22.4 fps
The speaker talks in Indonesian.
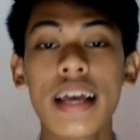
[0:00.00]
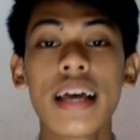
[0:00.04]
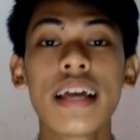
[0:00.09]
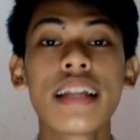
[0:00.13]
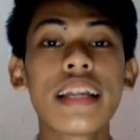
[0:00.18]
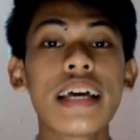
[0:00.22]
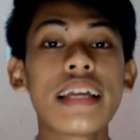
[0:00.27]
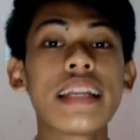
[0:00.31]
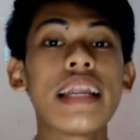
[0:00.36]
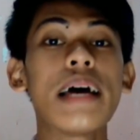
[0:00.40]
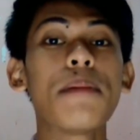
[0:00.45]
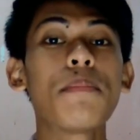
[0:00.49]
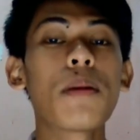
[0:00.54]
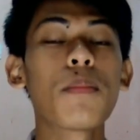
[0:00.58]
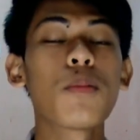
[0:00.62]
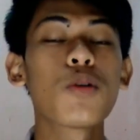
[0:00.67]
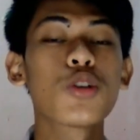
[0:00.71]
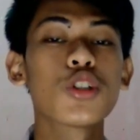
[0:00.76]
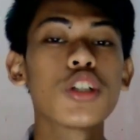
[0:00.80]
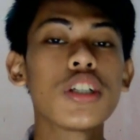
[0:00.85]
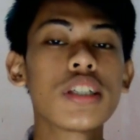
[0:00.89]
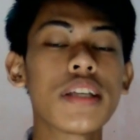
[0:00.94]
Nah dampak
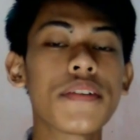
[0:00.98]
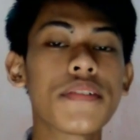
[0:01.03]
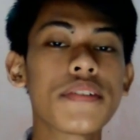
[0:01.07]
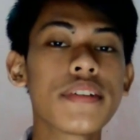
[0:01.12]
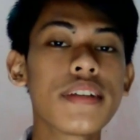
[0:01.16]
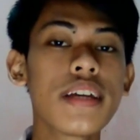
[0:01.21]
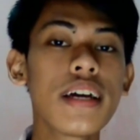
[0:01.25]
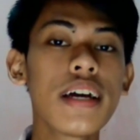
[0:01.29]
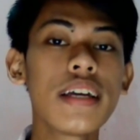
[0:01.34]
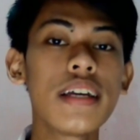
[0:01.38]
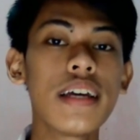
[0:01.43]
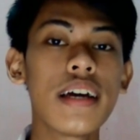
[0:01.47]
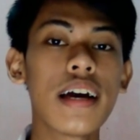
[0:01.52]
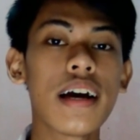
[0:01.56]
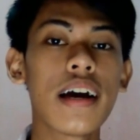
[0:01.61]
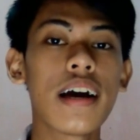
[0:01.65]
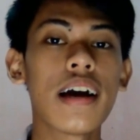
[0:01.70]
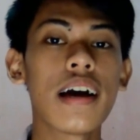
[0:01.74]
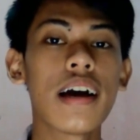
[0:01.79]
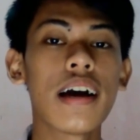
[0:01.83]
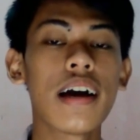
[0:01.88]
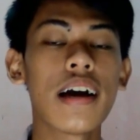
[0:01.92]
positifnya ya
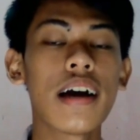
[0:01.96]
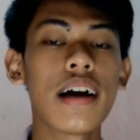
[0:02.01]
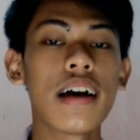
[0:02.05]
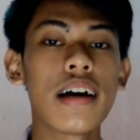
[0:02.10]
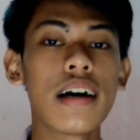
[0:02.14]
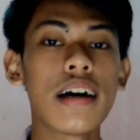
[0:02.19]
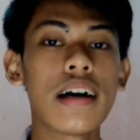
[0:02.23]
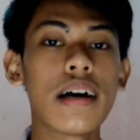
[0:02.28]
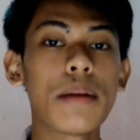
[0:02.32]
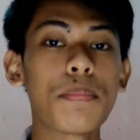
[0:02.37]
e,